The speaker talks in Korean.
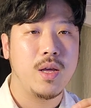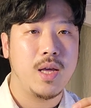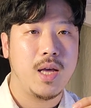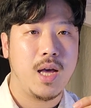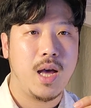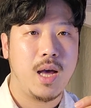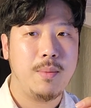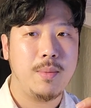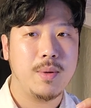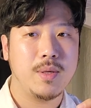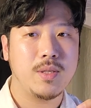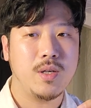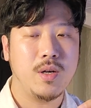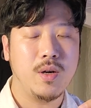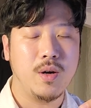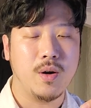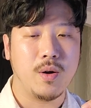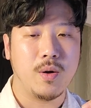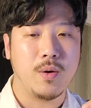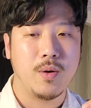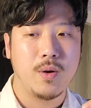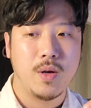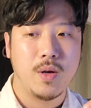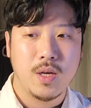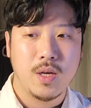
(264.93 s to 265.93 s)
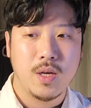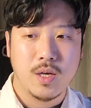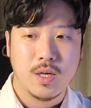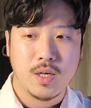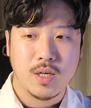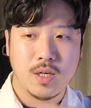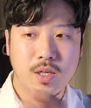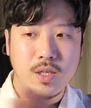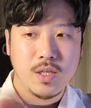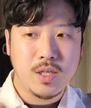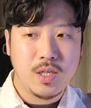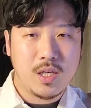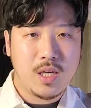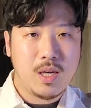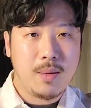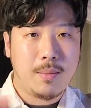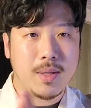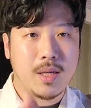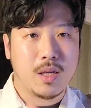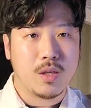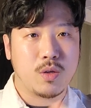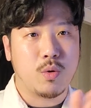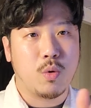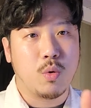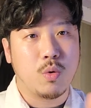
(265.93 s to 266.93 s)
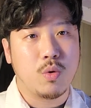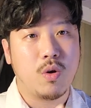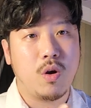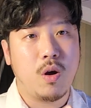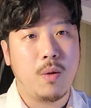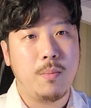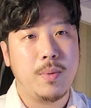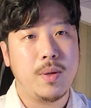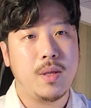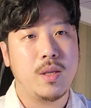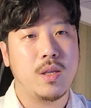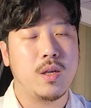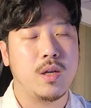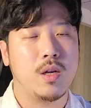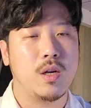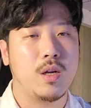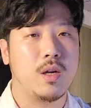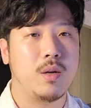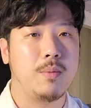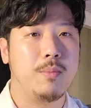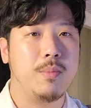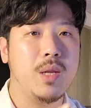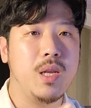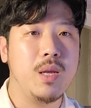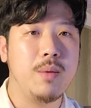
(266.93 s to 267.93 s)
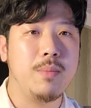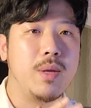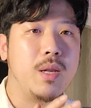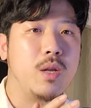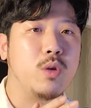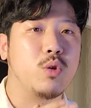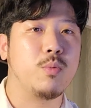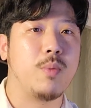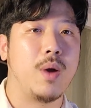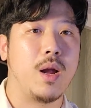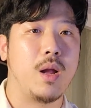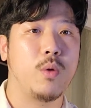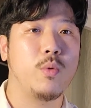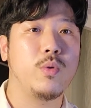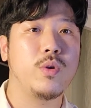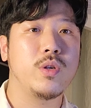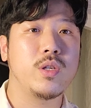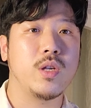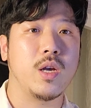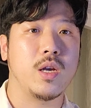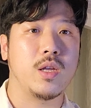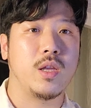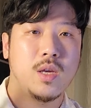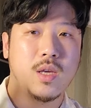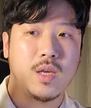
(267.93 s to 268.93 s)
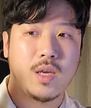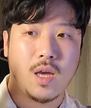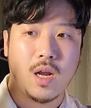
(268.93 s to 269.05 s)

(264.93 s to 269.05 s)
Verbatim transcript: 하면서 그 시기마다 들어오는 커피들을 미리미리 좀 알고 있어야 돼요.